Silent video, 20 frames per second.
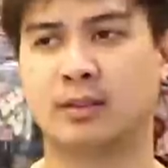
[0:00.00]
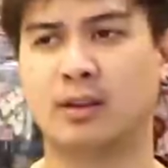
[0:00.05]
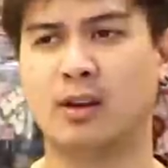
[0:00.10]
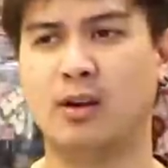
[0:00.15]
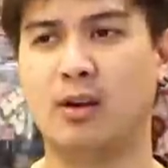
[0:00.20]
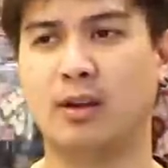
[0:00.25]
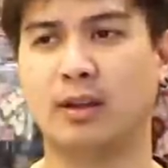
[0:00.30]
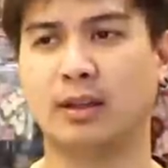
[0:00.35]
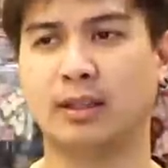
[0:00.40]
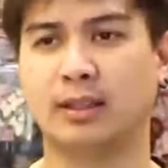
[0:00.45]

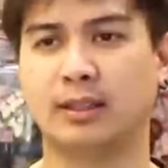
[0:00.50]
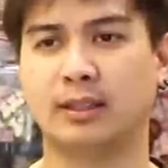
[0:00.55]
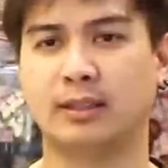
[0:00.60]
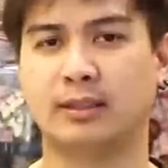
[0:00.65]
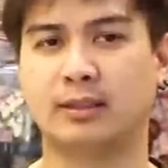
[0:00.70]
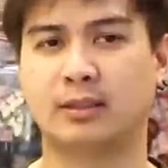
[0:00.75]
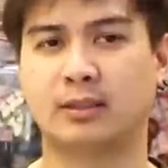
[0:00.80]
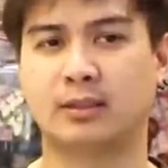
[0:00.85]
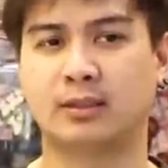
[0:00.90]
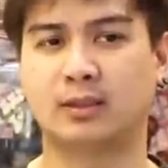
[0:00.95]
ก็
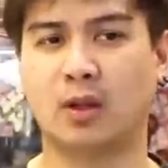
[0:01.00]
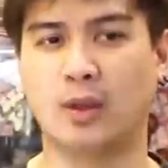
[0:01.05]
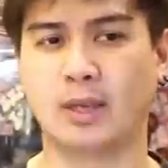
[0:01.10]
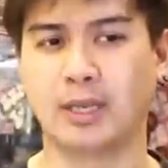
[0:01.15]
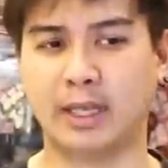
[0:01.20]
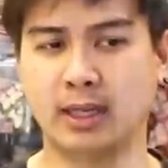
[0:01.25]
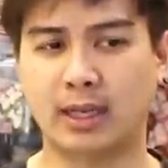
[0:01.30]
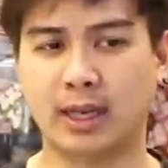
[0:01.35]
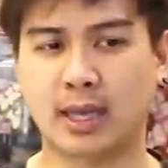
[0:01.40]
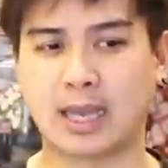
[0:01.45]
ตอน
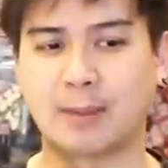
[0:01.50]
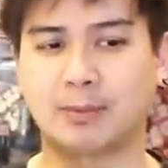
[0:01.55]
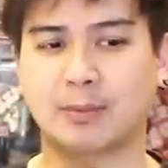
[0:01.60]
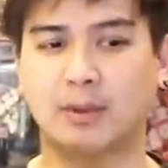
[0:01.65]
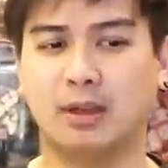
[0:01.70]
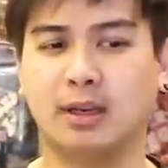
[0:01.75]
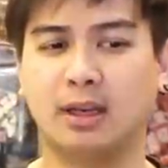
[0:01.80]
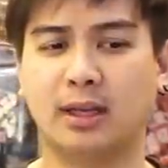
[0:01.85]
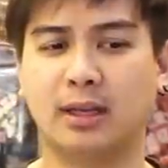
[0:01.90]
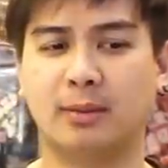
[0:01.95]
นี้นะครับ
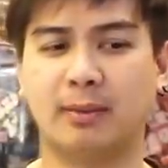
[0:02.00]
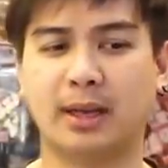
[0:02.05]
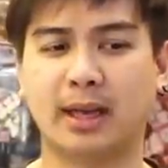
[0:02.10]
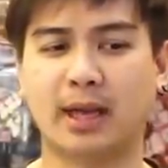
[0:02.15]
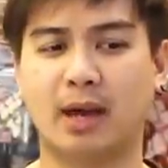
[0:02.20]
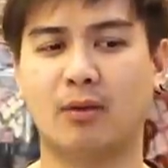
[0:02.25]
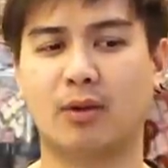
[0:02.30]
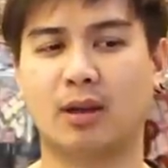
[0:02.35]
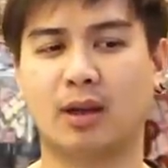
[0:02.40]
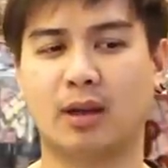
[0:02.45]
ก็เริ่มได้
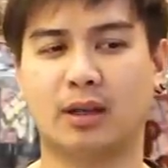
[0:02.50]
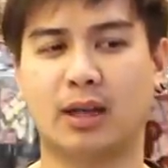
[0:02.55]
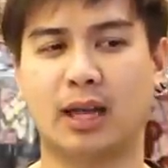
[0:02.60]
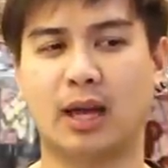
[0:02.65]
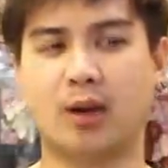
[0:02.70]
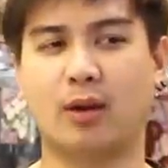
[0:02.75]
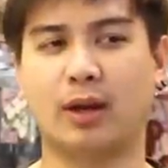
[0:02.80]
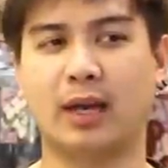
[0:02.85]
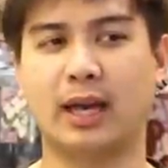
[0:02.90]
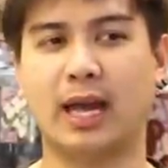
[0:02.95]
เข้ากับ
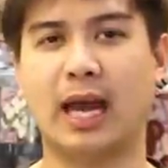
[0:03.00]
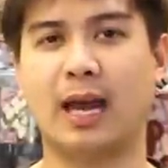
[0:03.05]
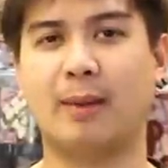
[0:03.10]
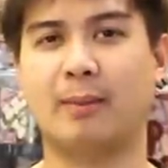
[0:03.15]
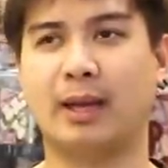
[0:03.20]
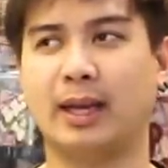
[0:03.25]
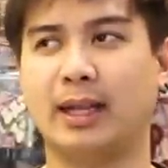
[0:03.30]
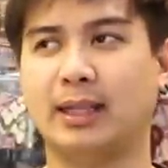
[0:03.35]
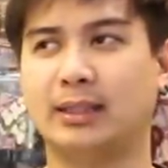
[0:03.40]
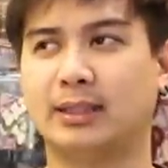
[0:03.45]
ทาง Honda
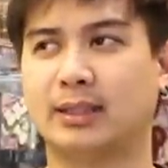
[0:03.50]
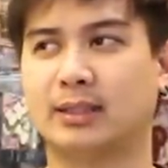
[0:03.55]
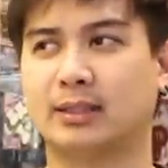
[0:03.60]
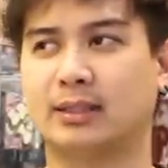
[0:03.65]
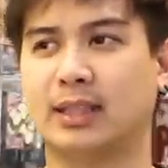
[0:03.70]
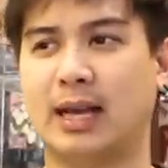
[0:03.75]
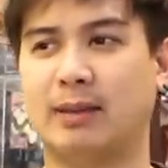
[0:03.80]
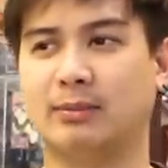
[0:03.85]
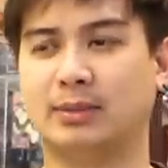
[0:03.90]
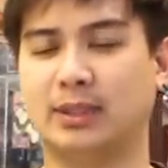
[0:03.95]
มาได้สัก
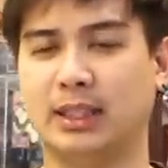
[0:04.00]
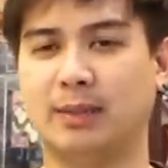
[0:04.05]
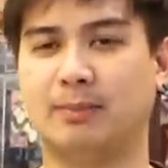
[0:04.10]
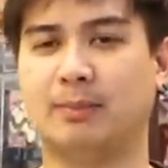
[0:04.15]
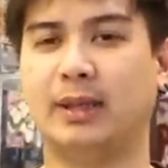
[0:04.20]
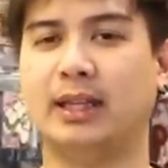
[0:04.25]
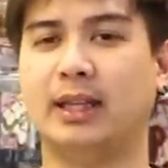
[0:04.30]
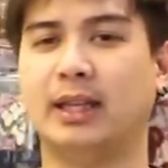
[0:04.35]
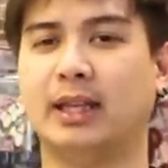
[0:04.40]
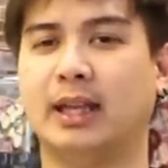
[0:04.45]

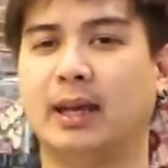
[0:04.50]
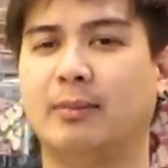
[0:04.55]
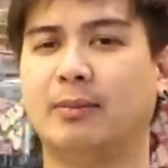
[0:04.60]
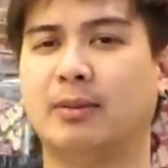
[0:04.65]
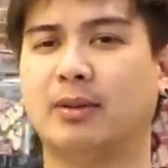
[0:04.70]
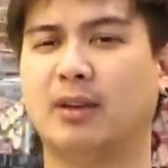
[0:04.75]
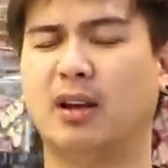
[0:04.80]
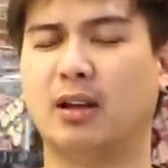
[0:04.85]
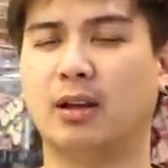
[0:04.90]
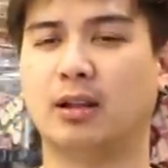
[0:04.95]
3-4 ปีนะครับ
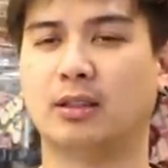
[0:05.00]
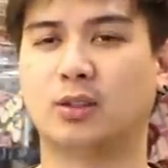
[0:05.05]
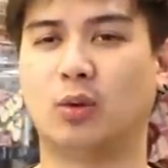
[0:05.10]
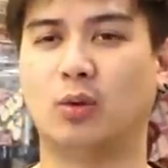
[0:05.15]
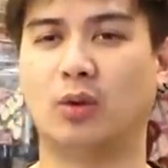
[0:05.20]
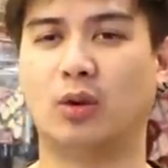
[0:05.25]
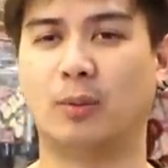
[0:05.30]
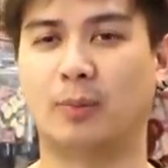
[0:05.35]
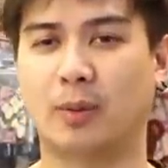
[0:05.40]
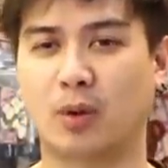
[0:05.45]
ก็ส่
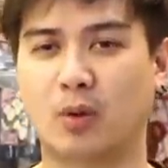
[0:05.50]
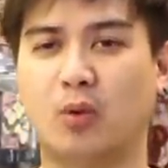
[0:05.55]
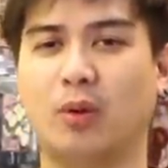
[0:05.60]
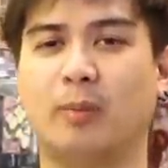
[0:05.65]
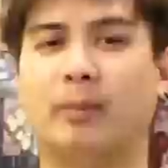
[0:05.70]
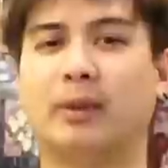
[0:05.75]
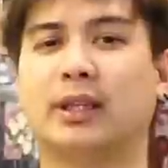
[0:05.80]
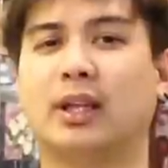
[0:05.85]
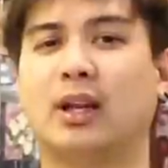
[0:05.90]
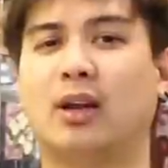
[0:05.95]
งรถประกวด
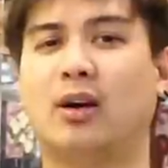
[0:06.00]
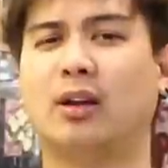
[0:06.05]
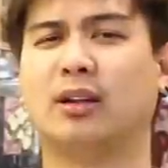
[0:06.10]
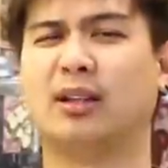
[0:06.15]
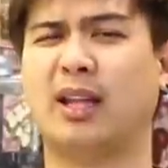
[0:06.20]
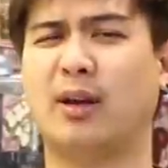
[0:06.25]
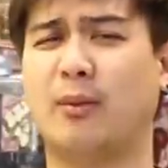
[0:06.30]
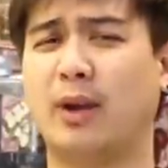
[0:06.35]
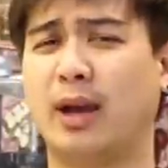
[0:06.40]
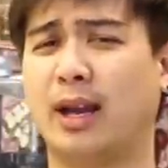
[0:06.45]
มาตลอด
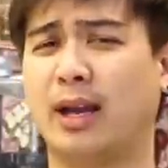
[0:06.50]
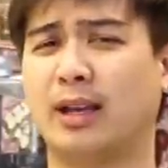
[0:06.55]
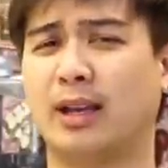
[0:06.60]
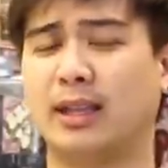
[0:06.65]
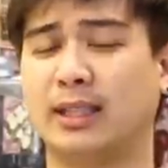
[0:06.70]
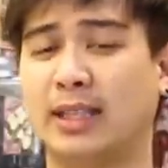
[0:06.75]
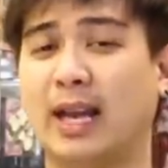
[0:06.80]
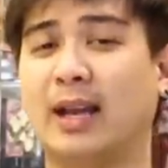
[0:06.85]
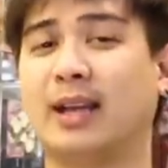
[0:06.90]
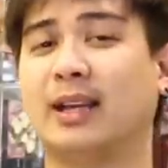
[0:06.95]
แต่ว่า
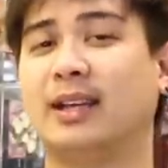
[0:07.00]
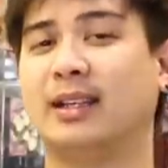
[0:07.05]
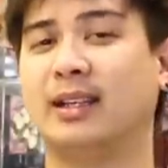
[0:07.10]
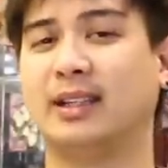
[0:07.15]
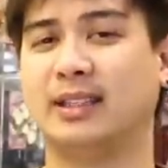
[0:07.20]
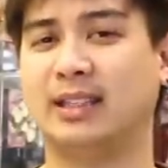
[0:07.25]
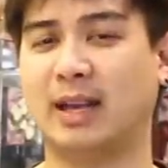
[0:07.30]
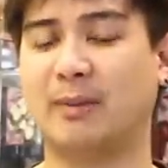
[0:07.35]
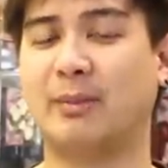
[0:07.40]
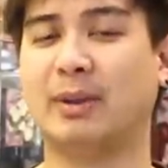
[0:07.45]
ก็
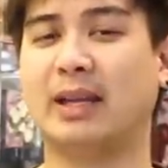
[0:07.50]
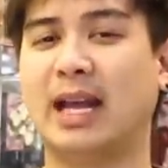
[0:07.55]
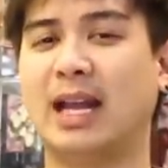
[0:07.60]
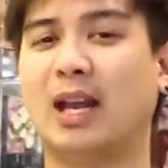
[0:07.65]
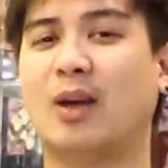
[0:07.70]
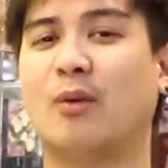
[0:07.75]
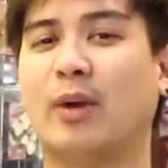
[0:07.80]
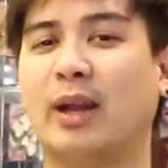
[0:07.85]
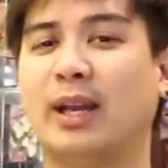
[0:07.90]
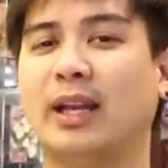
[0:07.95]
ยังไม่ได้
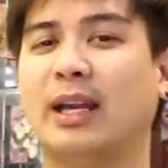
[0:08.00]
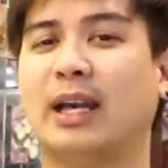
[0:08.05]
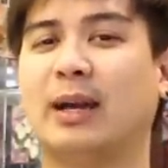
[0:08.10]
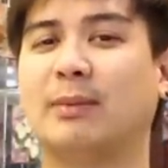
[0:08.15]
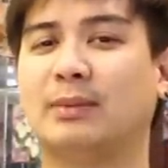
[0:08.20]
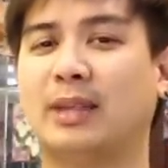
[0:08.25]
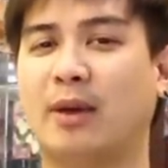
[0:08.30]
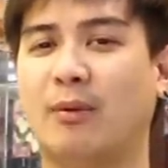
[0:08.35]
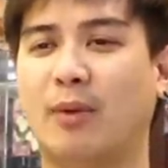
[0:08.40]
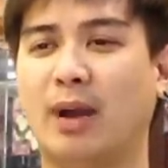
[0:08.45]
รางวัลนะครั
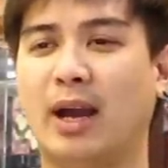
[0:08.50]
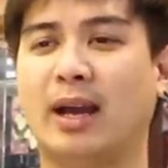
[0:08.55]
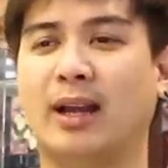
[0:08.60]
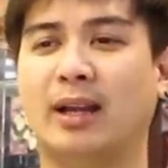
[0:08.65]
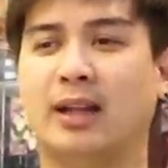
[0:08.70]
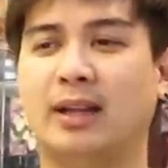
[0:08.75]
บแต่ว่า